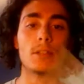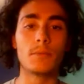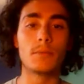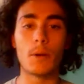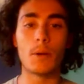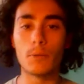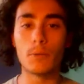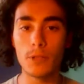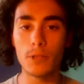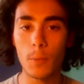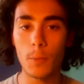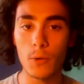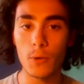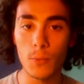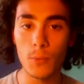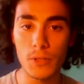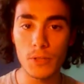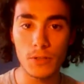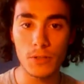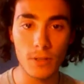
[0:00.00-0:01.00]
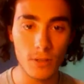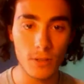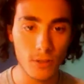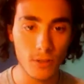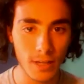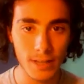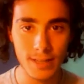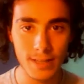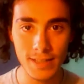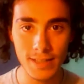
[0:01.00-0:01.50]
però purtroppo non mi sono
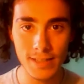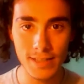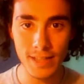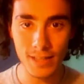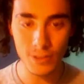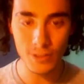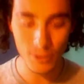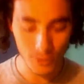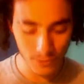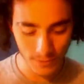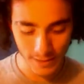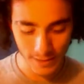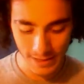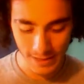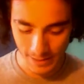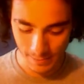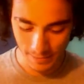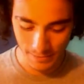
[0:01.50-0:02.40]
ancora attrezzato a dovere